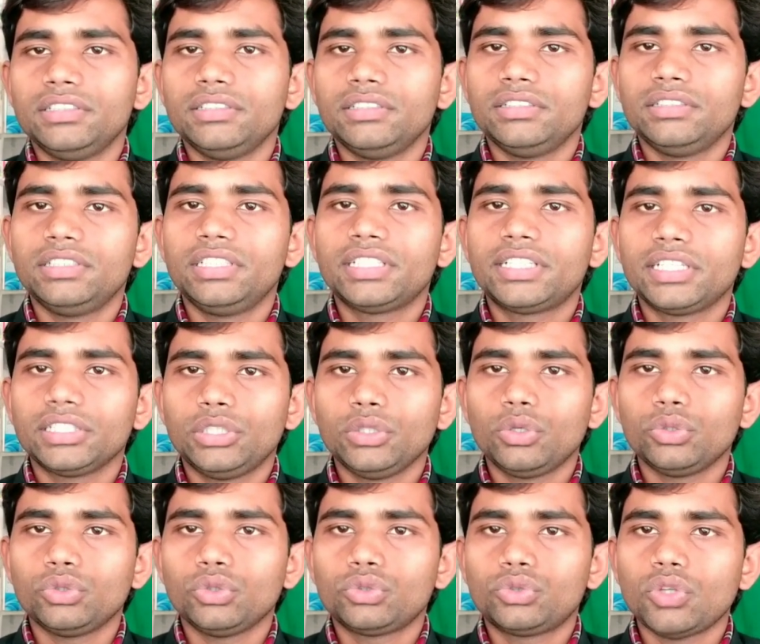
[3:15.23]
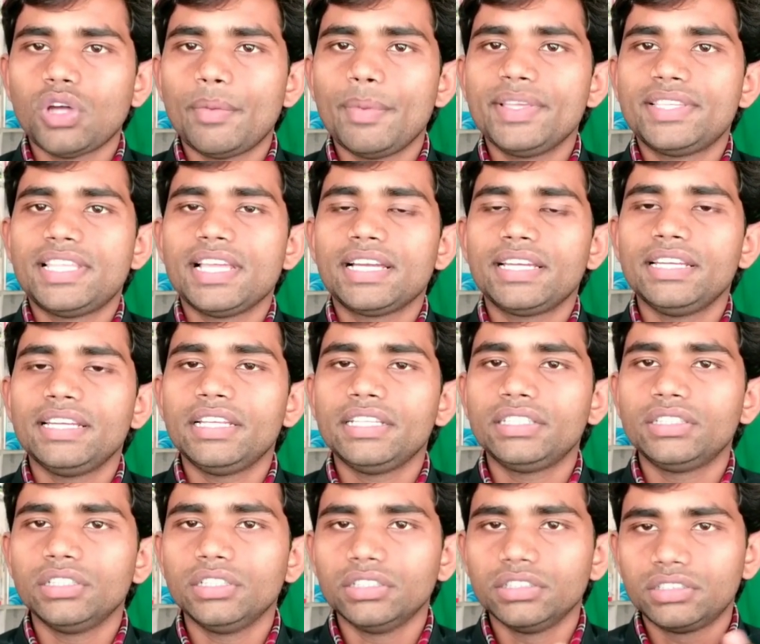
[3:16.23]
दिक्कतों को दोस्तों हमेशा के लिए
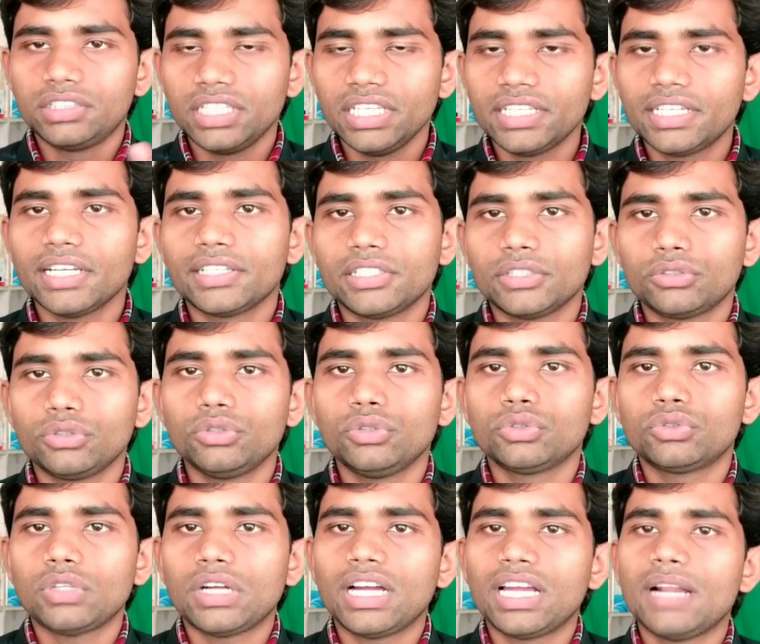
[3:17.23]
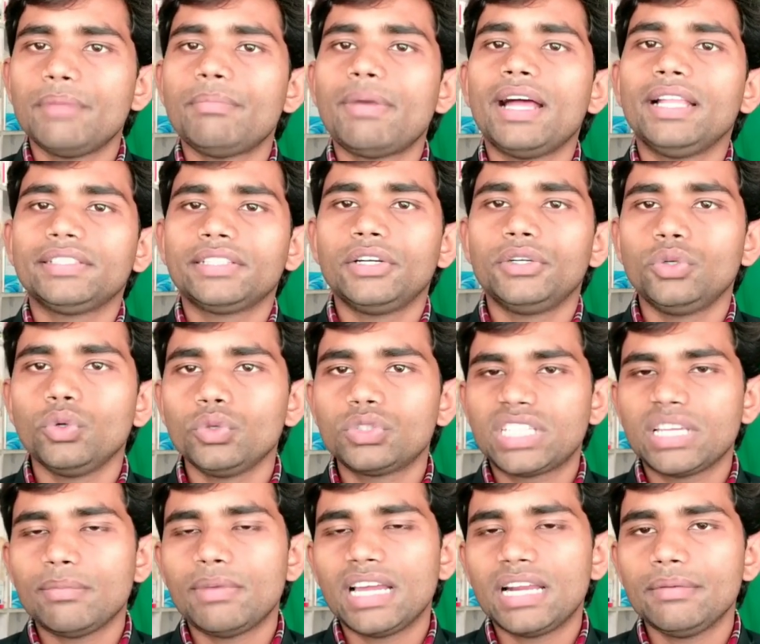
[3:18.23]
ठीक कर सकते हो दोस्तों अगर हम बात करें डोज
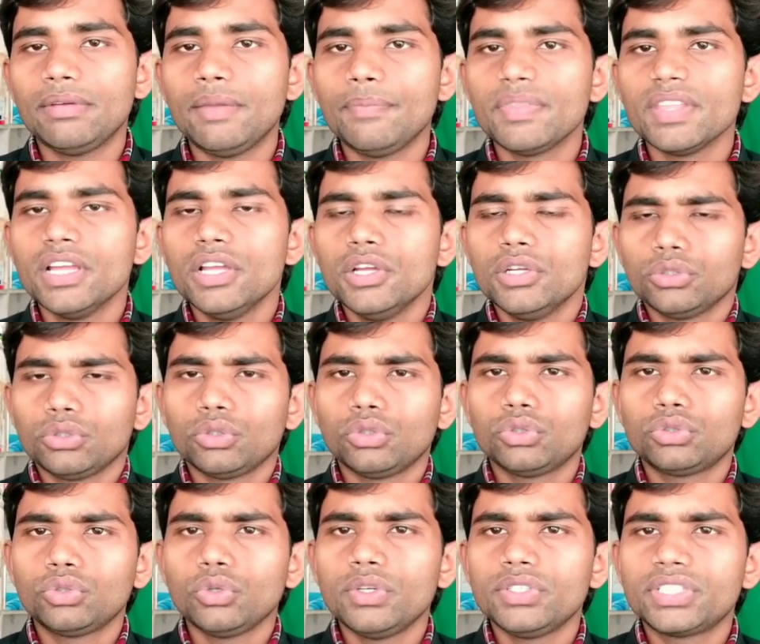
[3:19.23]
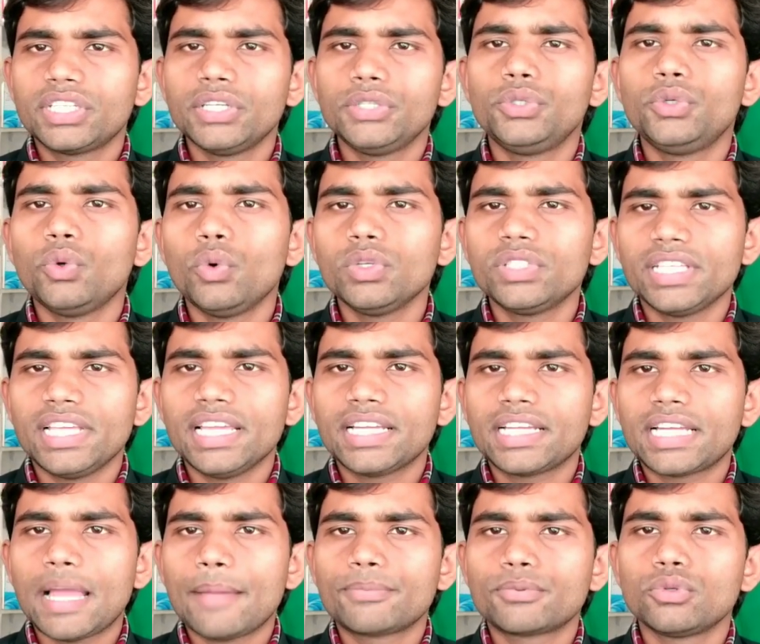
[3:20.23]
के बारे में तो दोस्तों इसकी डोज
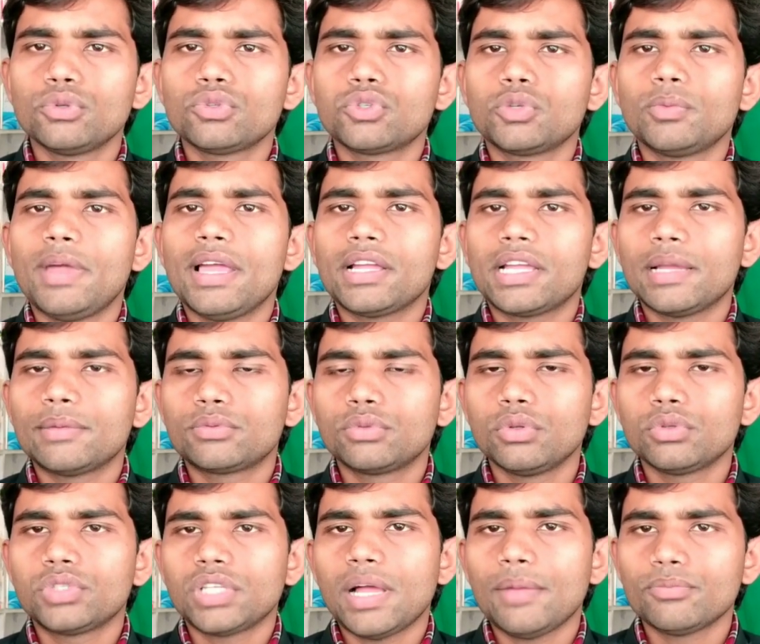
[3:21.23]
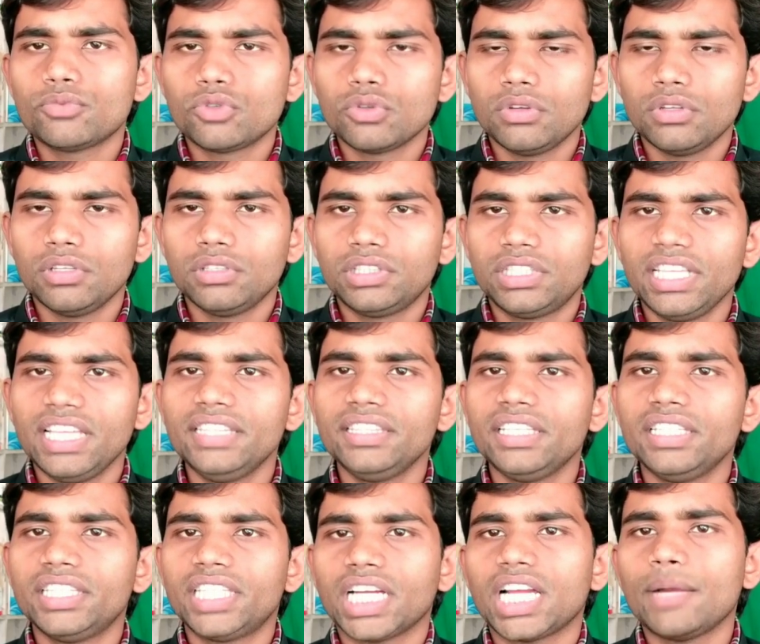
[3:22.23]
एक कैप्सूल सुबह कैप्सूल शाम तीन
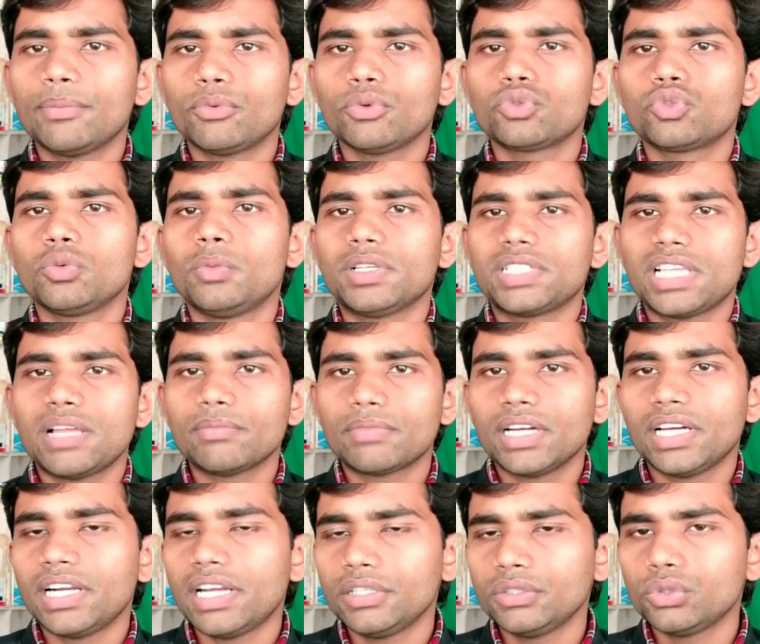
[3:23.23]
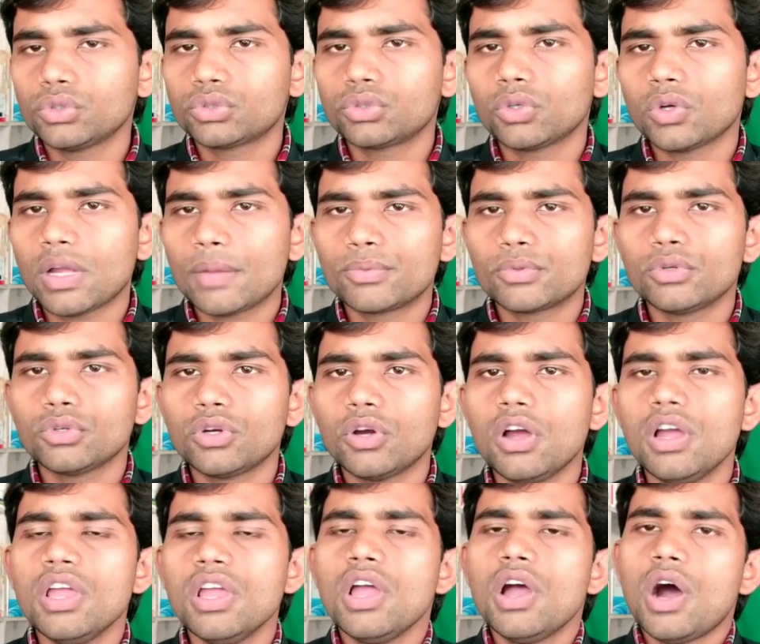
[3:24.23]
दिन तक आपको सुबह शाम खाना है दोस्तों कैप्सूल को
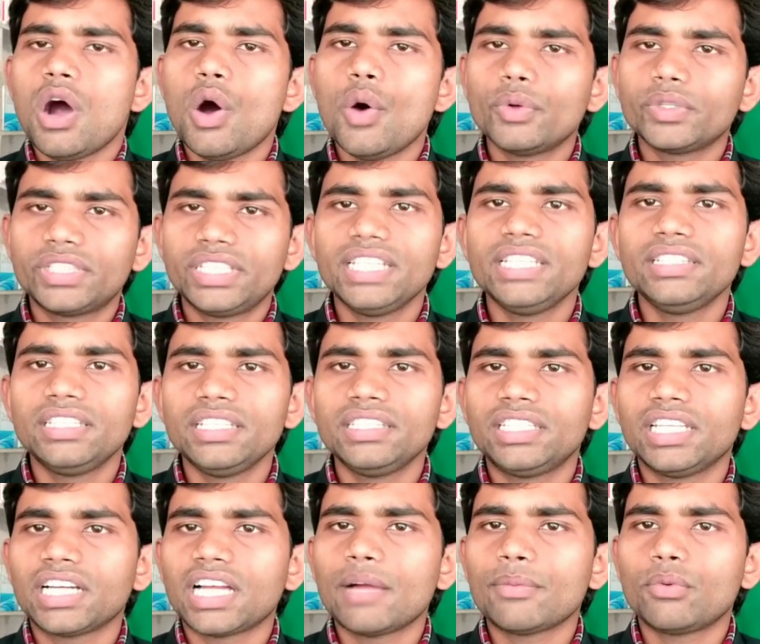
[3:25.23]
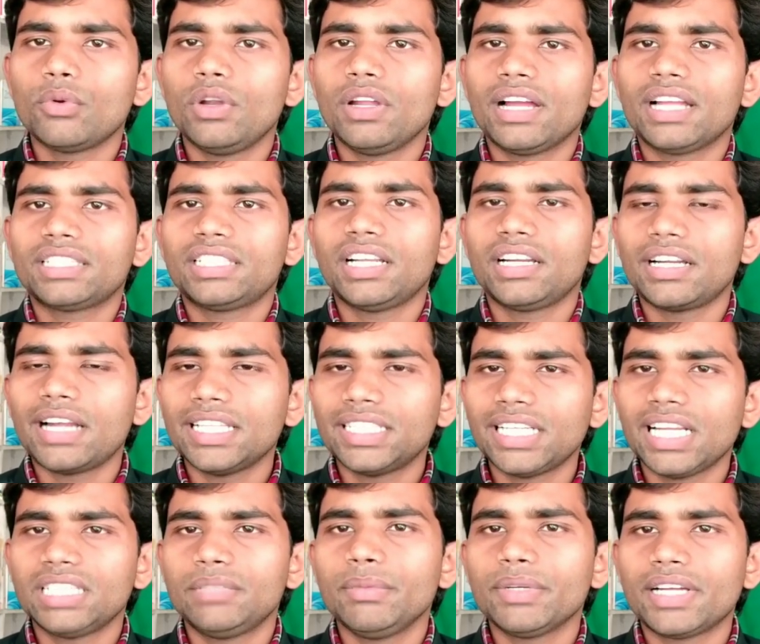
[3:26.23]
और तीन दिन तक आपको लगातार रात
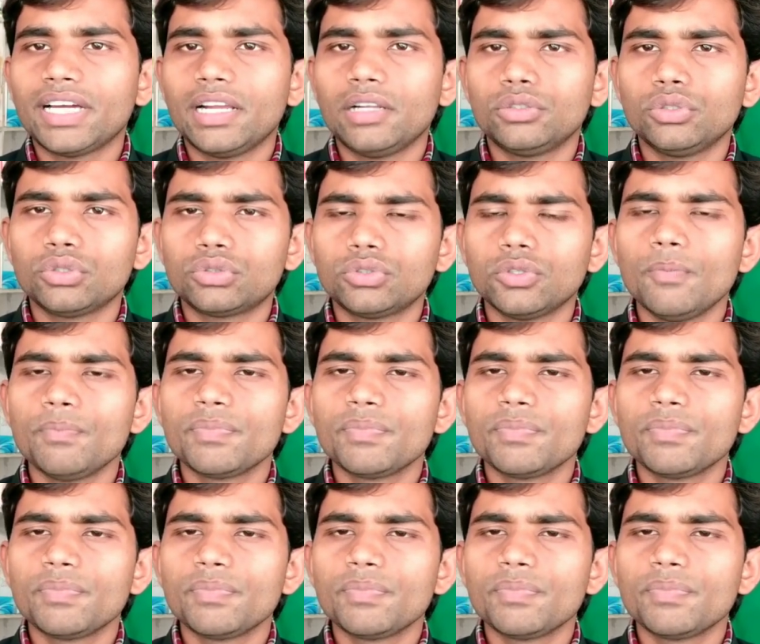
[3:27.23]
रात में खाना दोस्तों